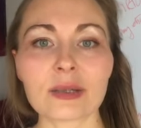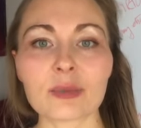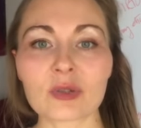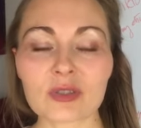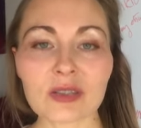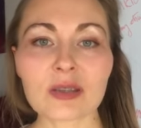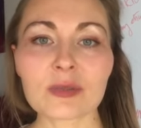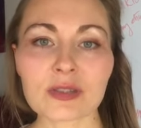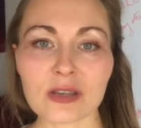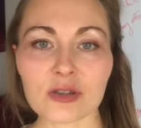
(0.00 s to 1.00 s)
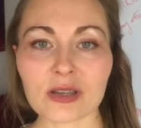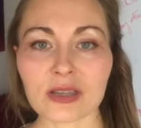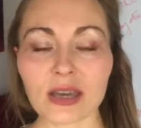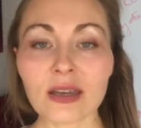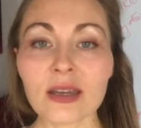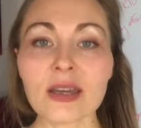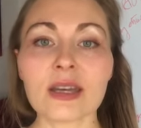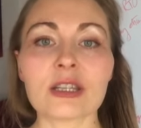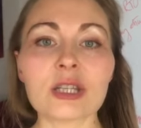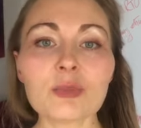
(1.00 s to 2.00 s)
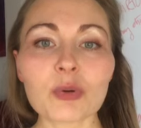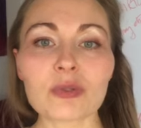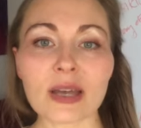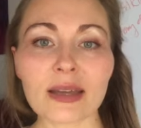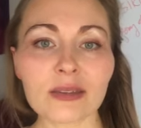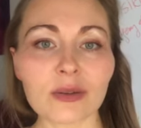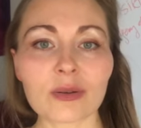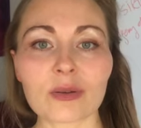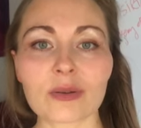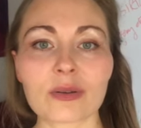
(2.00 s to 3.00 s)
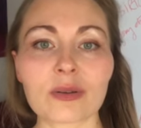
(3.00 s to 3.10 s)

procesem starzenia i podano